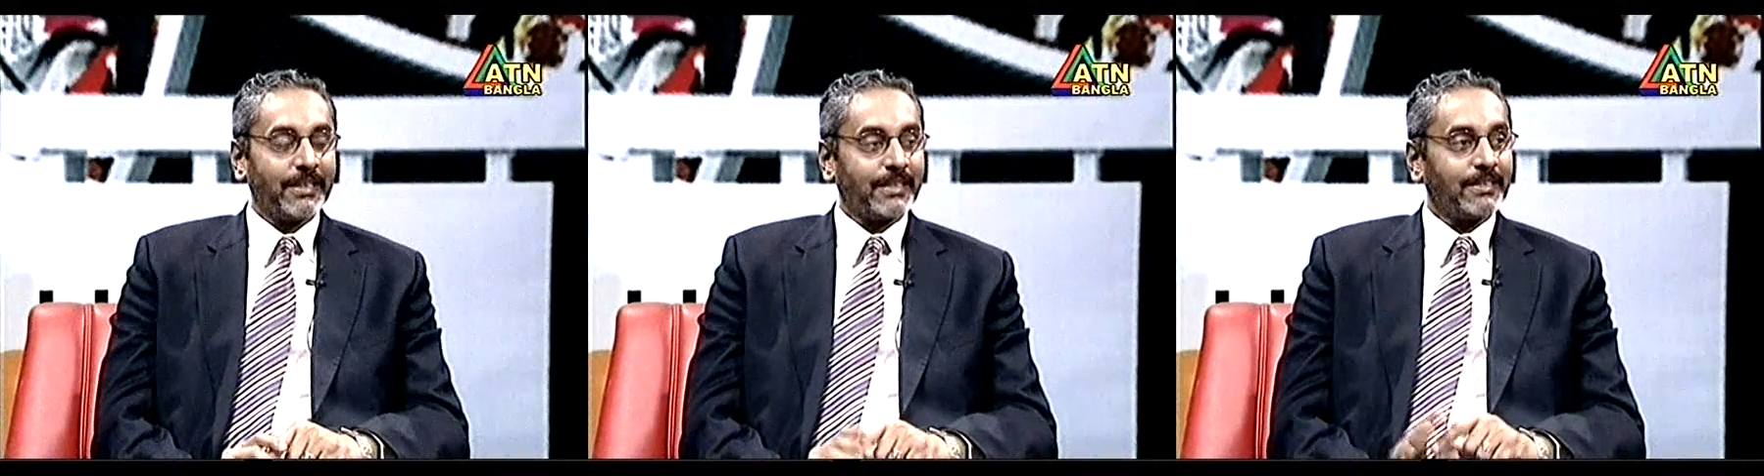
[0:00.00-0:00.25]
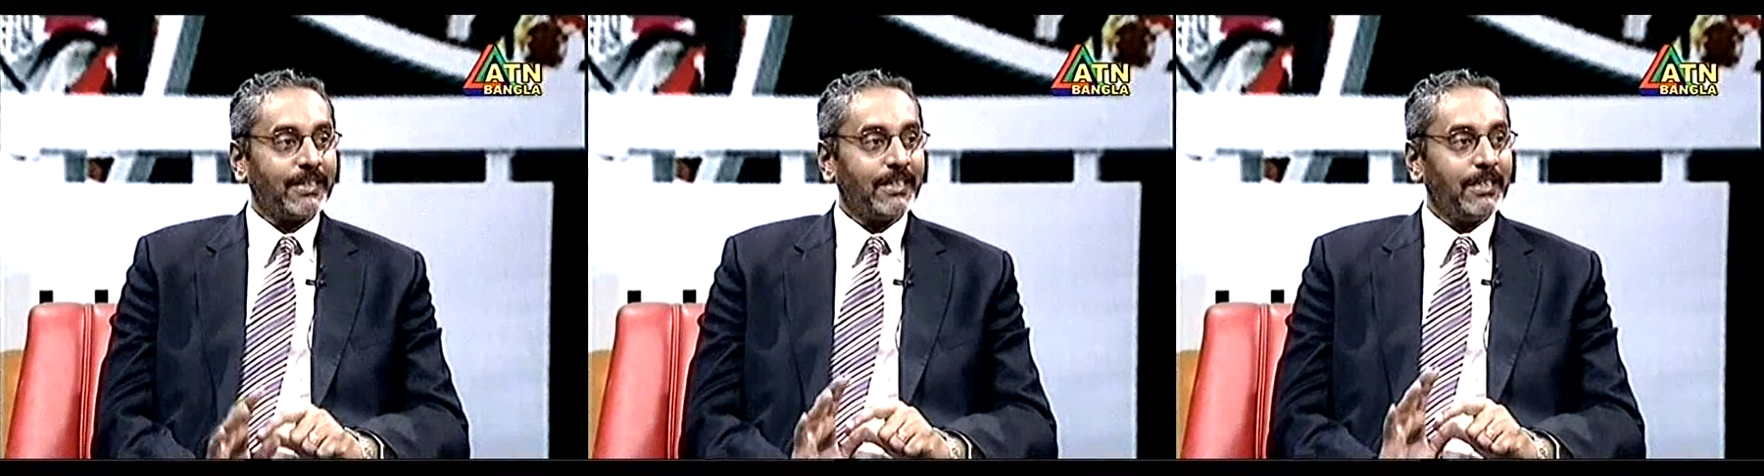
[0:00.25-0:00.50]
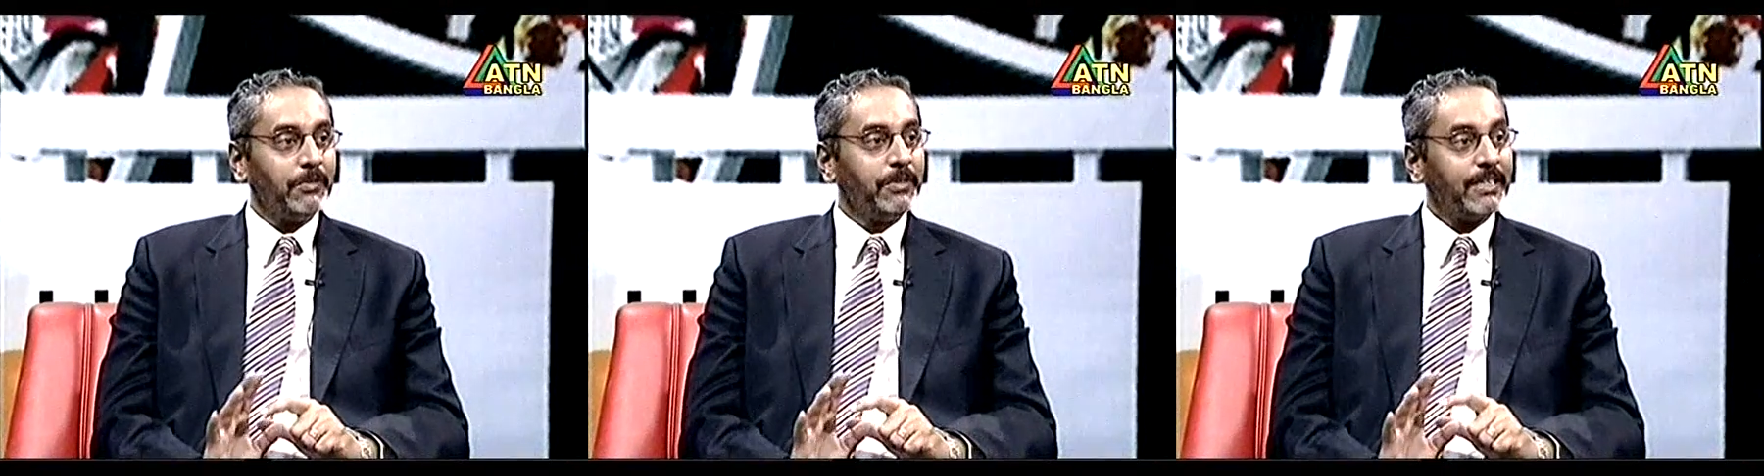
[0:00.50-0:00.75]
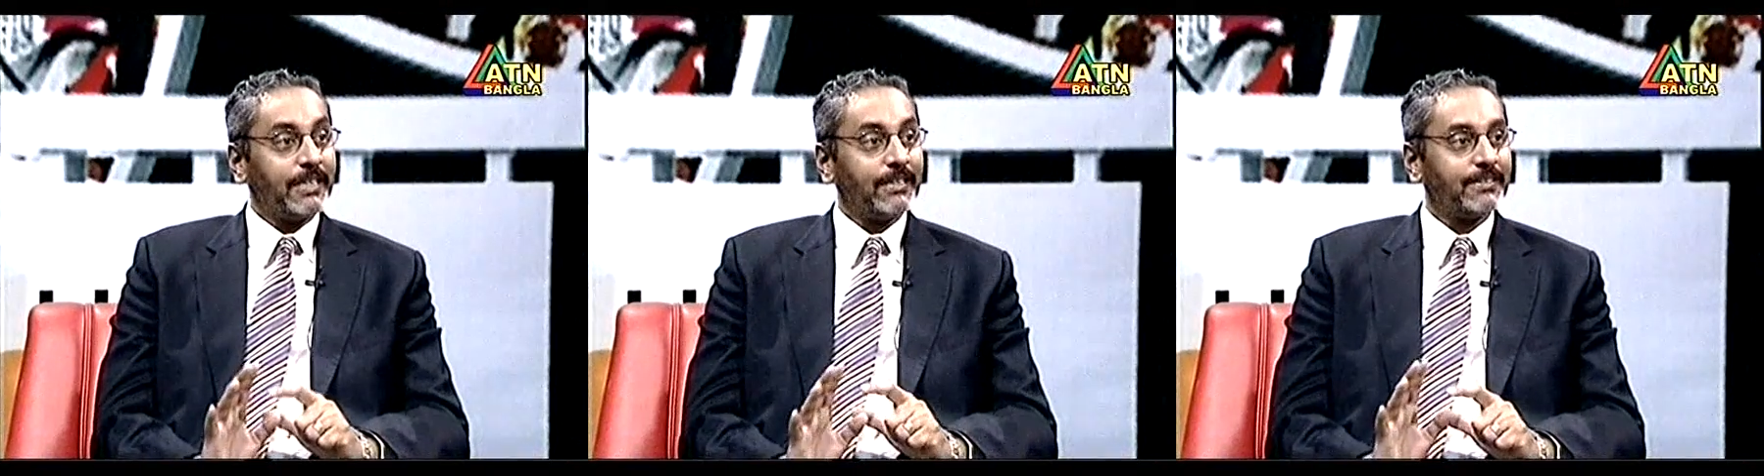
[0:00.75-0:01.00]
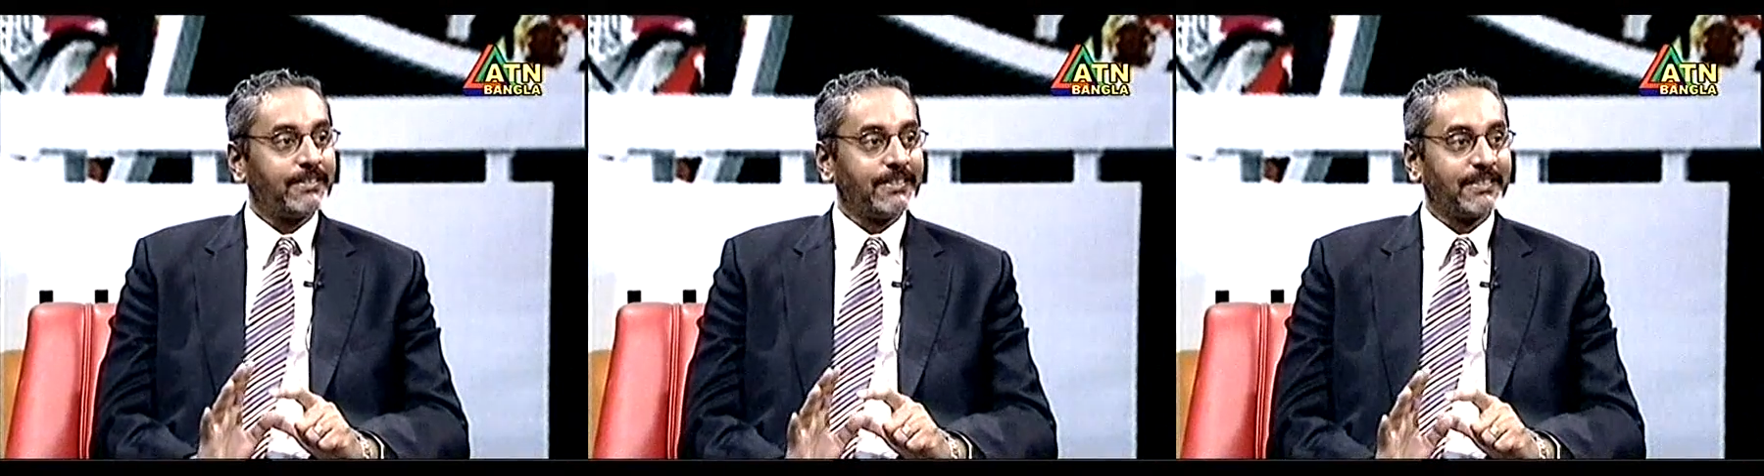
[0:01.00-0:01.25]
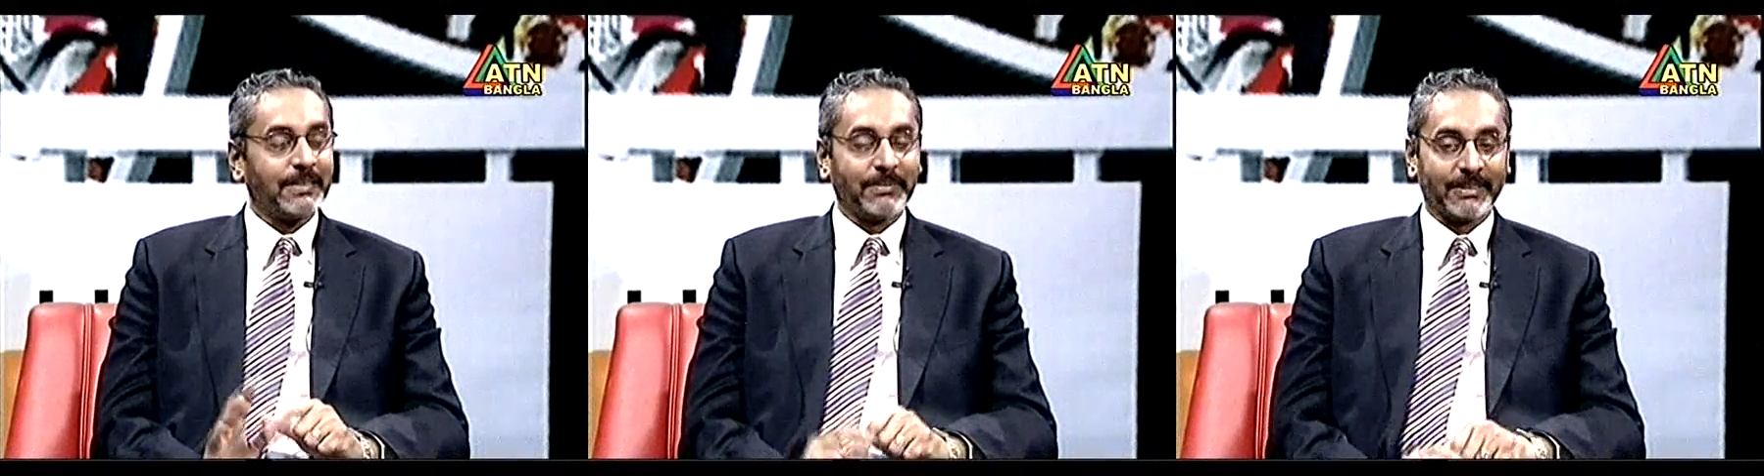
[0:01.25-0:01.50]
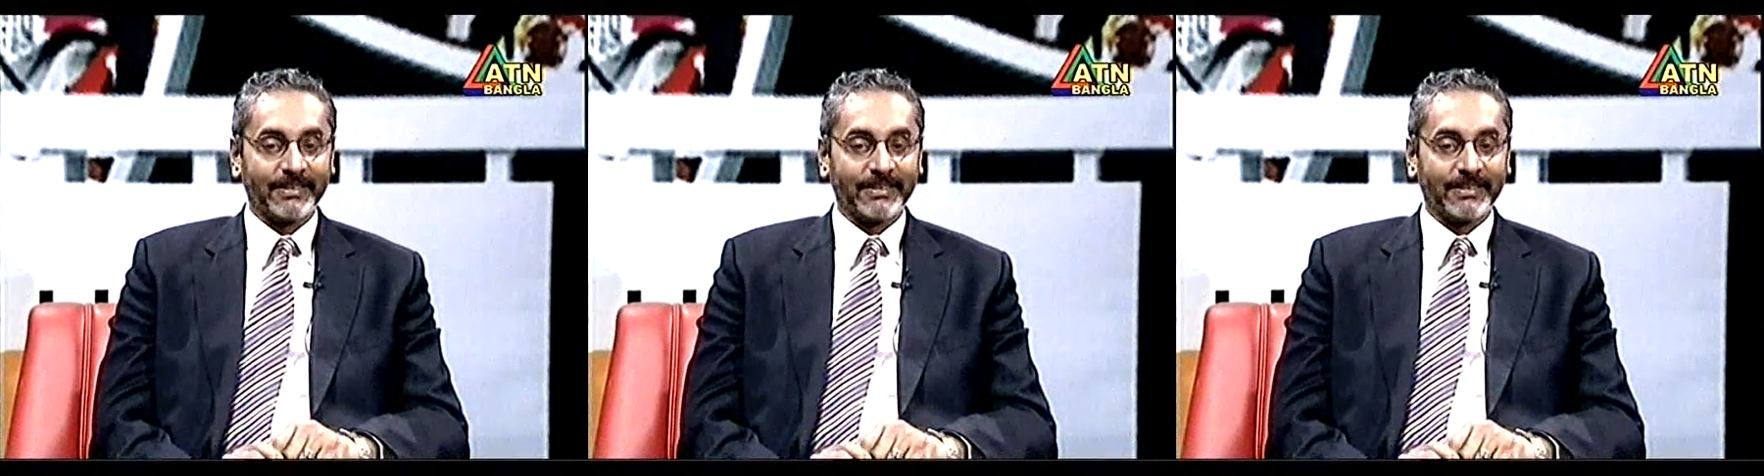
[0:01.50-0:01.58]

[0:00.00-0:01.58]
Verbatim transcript: একটা ইউনিক হেলথ সিস্টেম আছে